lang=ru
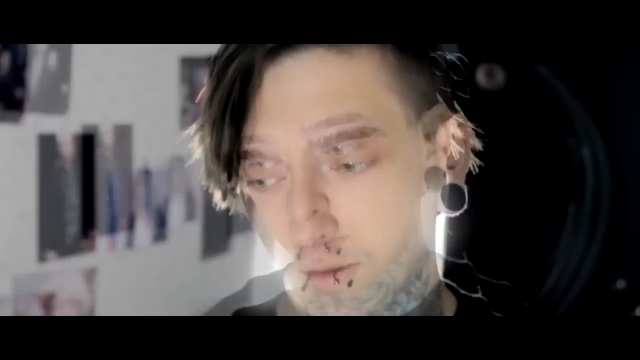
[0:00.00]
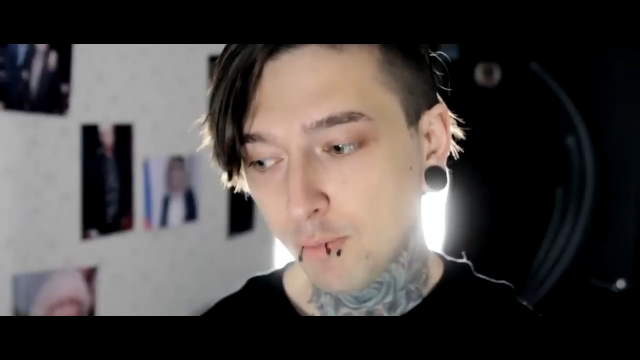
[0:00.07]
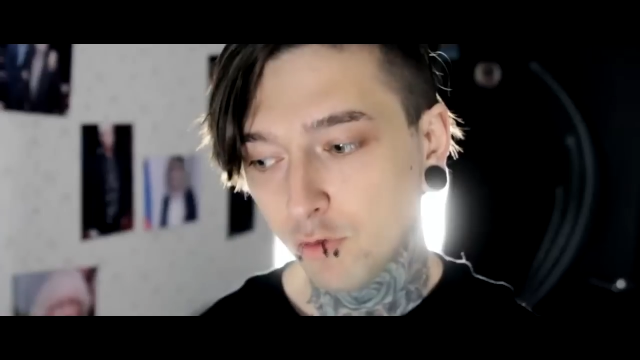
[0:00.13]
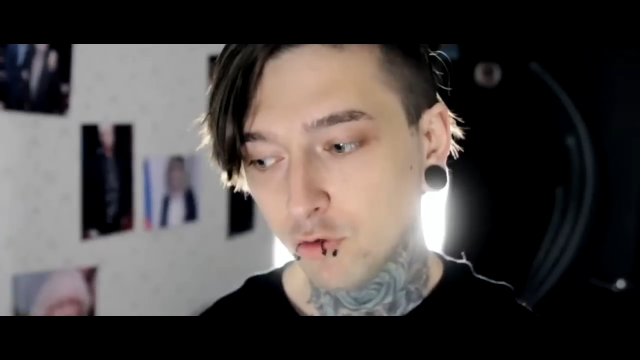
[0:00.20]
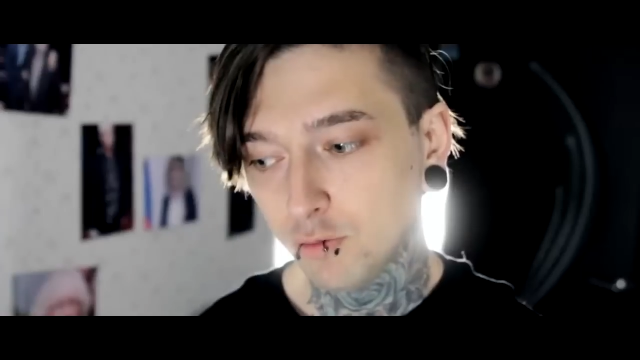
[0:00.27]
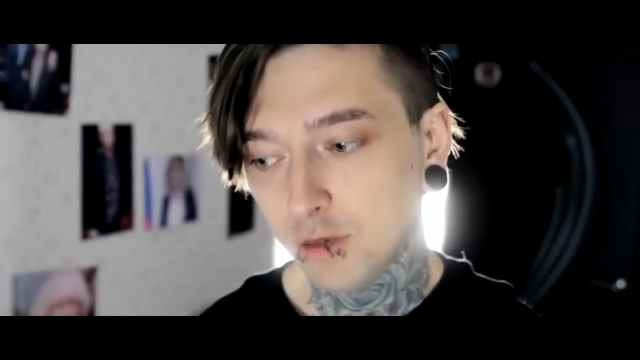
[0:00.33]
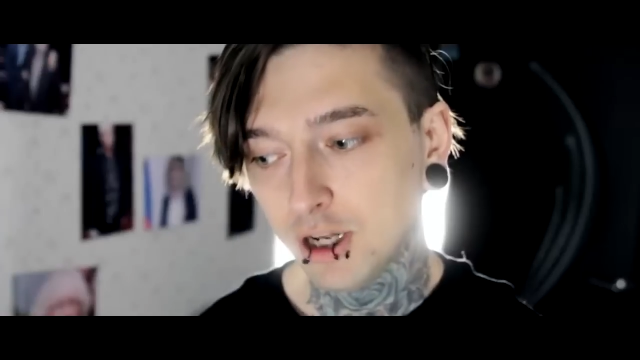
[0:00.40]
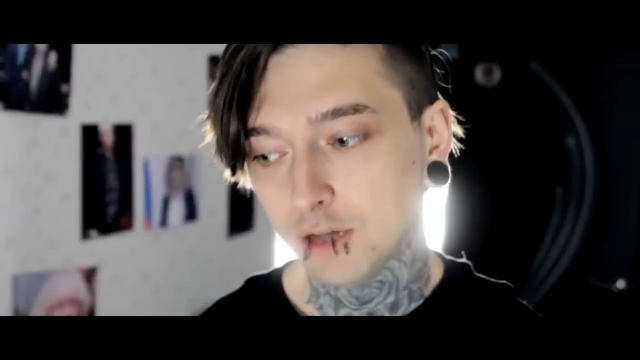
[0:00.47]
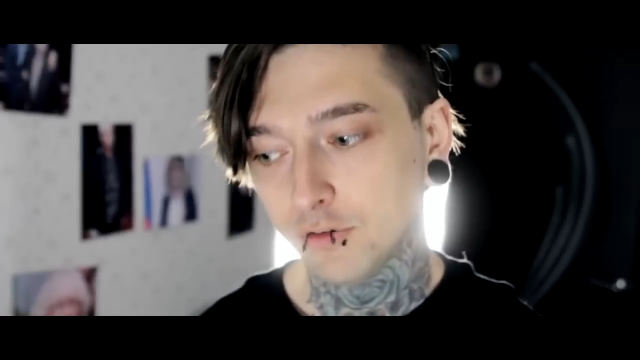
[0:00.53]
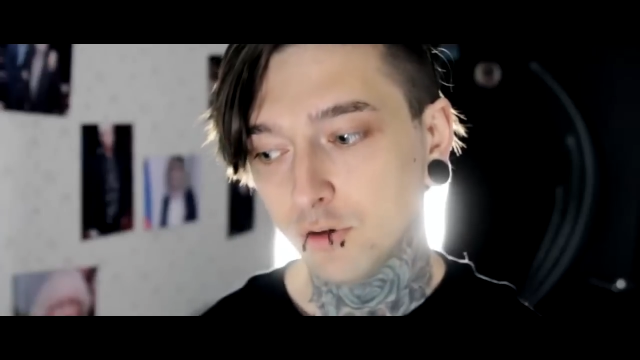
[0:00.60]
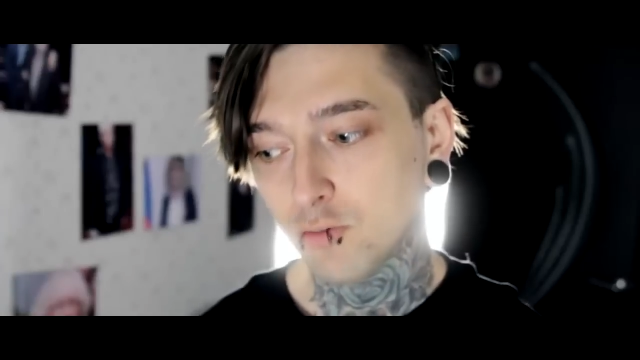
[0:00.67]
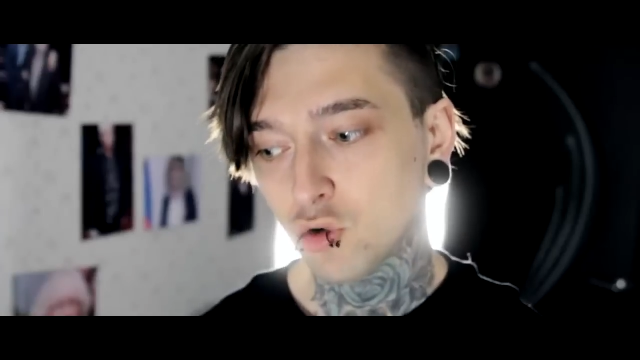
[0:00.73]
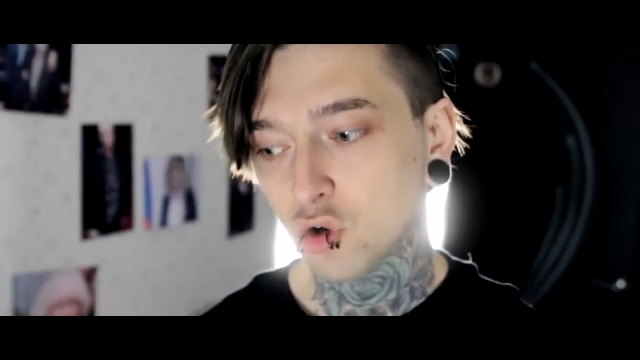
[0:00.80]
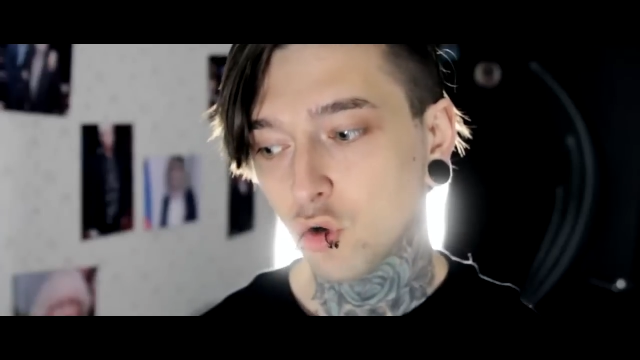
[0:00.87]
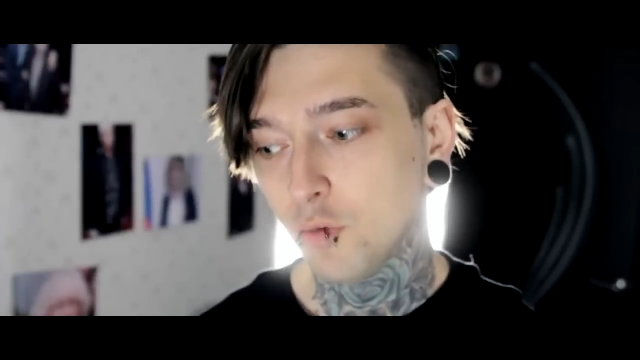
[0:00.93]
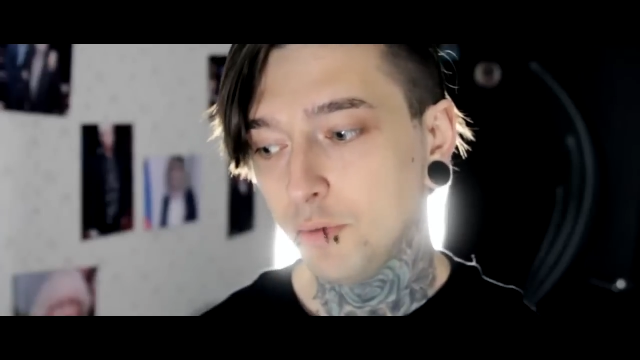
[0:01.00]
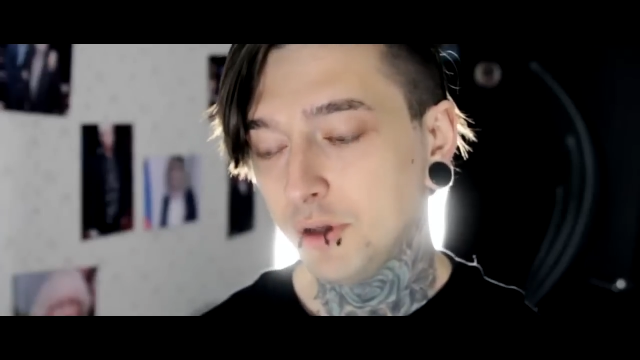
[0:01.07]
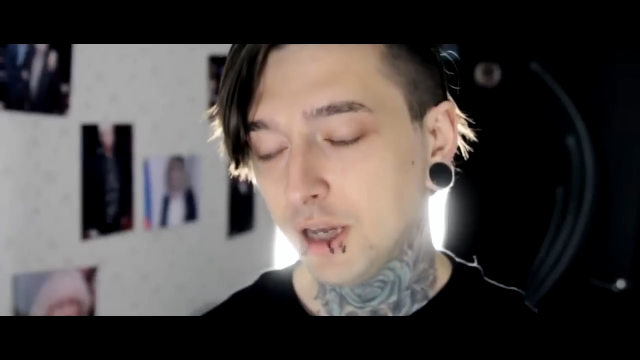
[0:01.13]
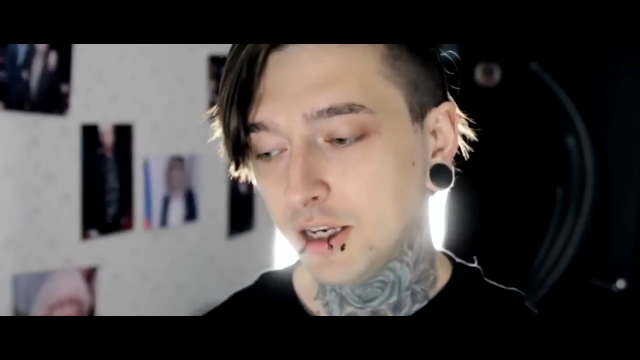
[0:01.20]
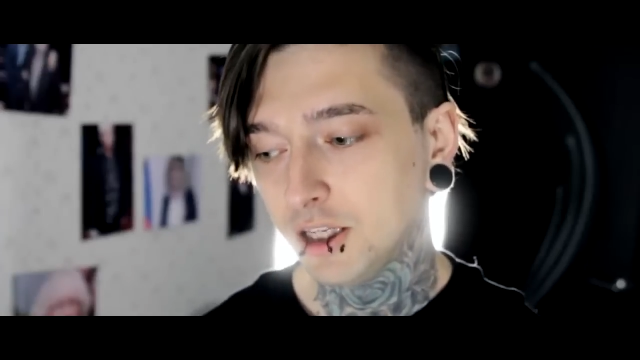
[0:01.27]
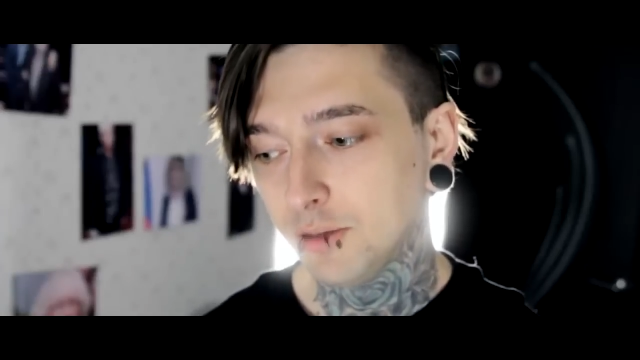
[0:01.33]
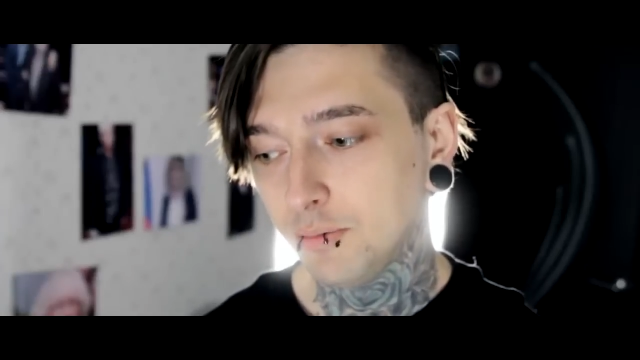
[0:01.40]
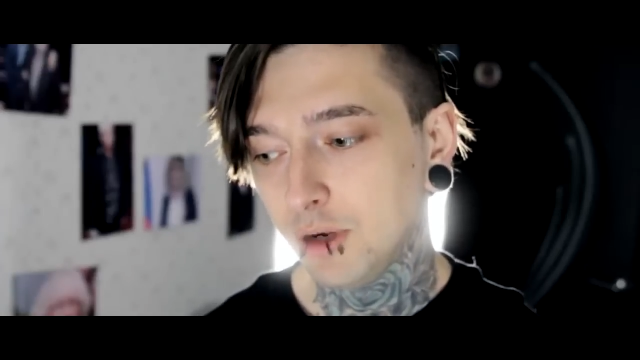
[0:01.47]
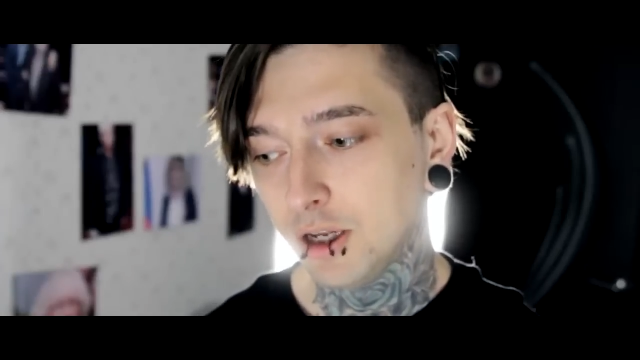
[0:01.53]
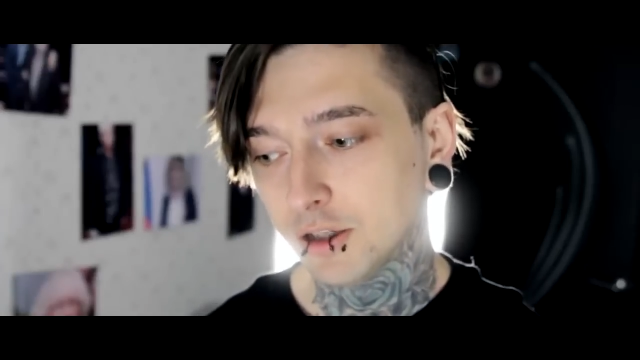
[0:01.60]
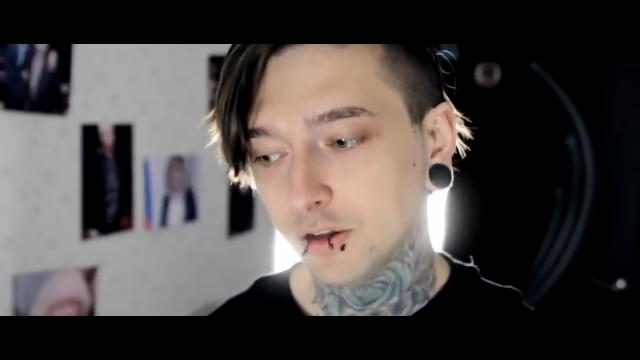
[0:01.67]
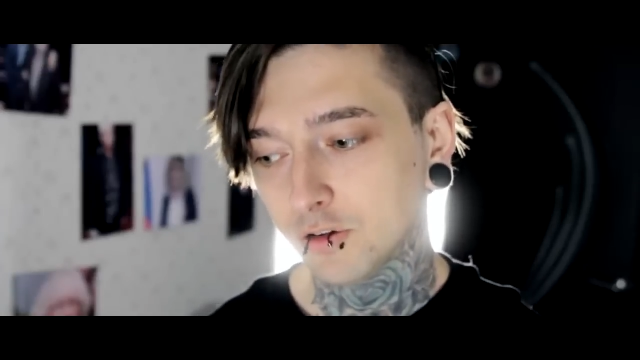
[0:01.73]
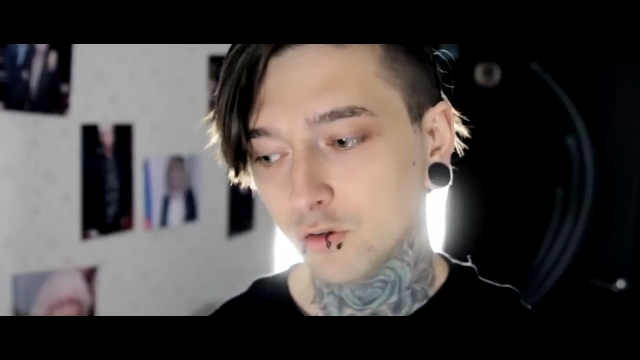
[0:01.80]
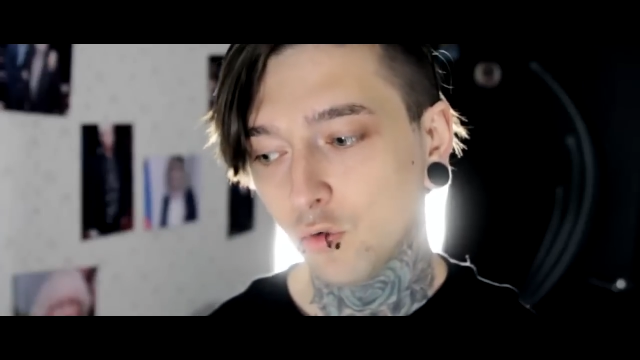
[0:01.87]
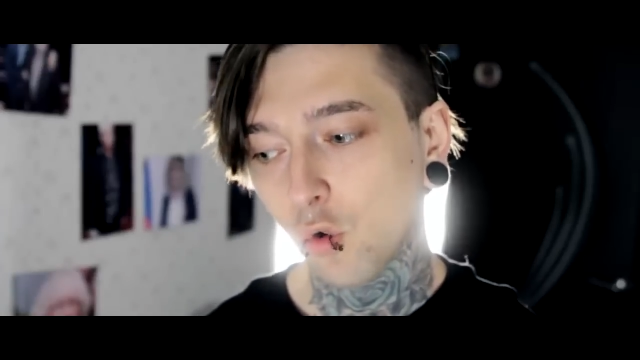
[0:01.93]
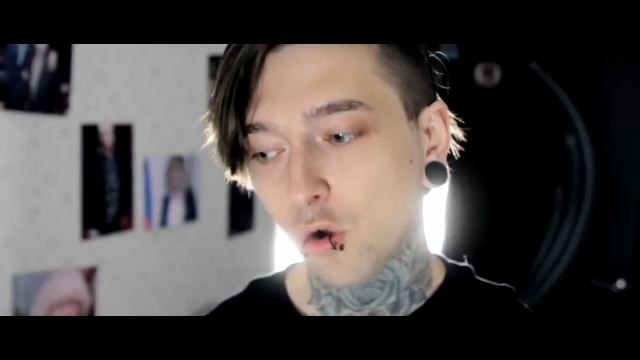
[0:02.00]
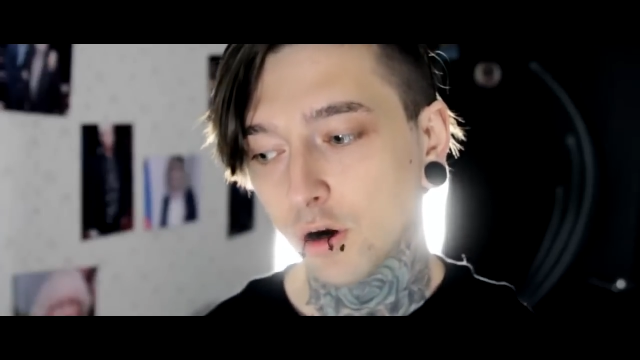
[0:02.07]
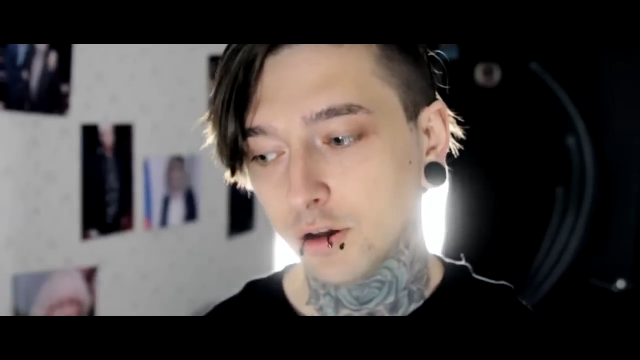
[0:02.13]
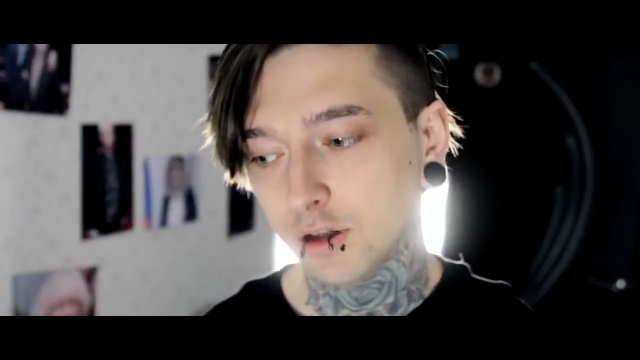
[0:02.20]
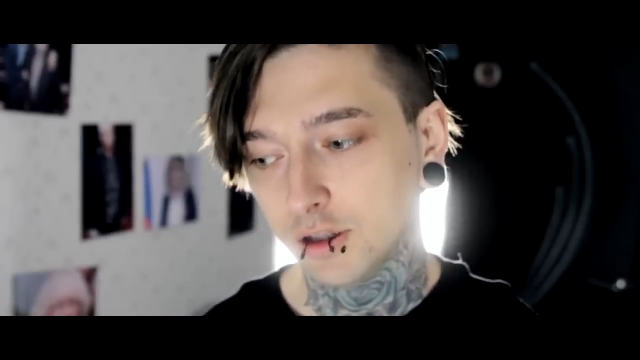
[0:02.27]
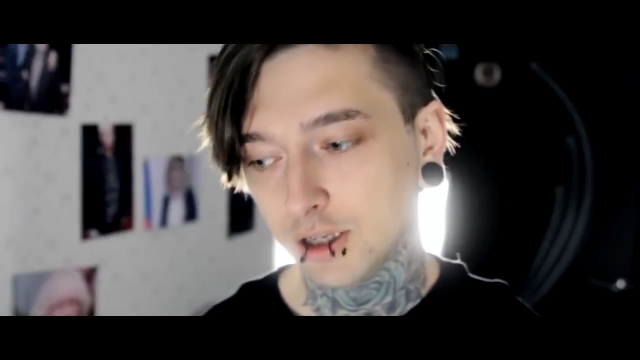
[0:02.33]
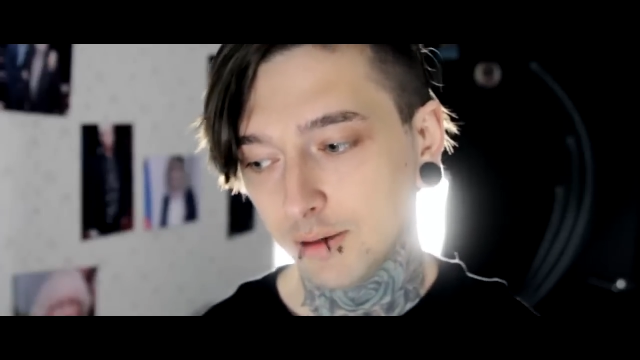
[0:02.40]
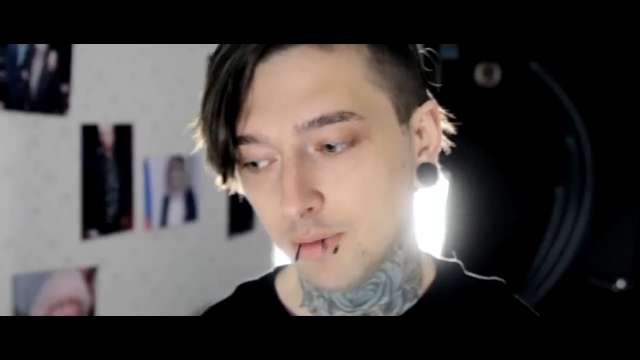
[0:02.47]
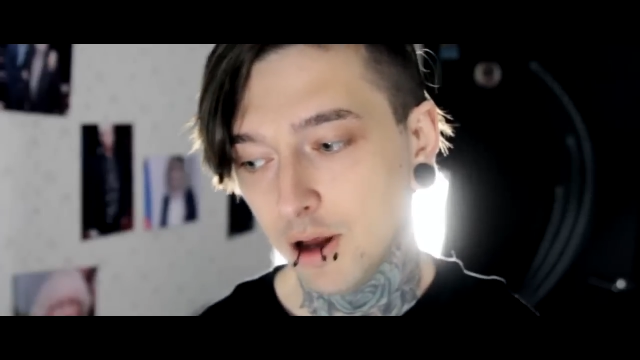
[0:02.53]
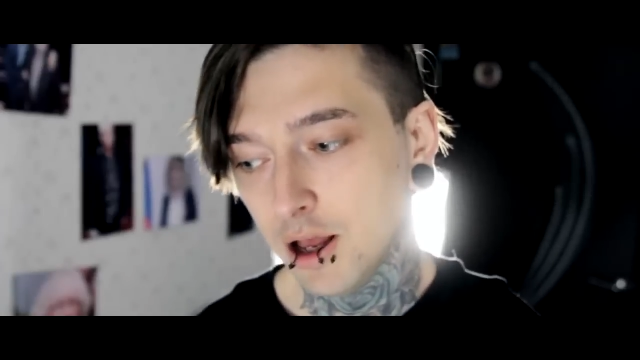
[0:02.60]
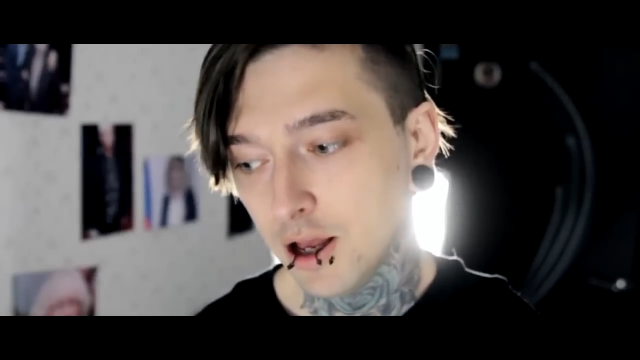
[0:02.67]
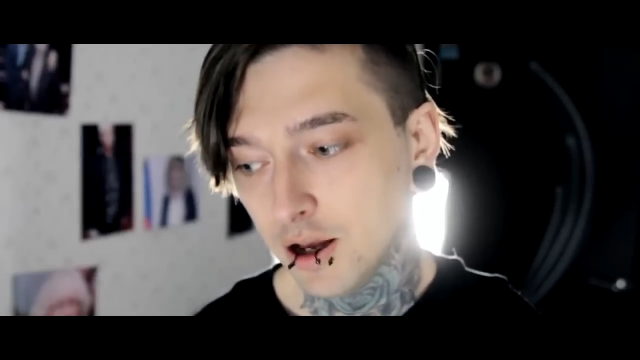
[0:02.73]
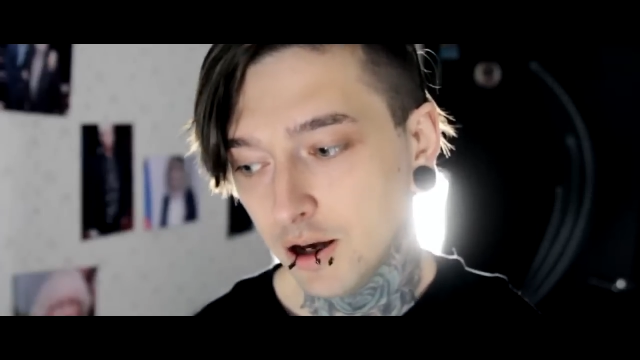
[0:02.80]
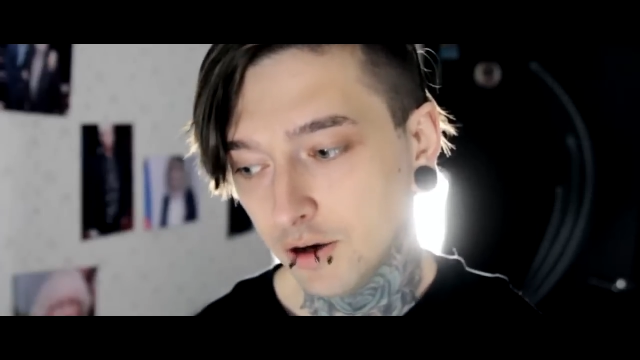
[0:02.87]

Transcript: по поводу билетов, ты можешь купить один билет из города там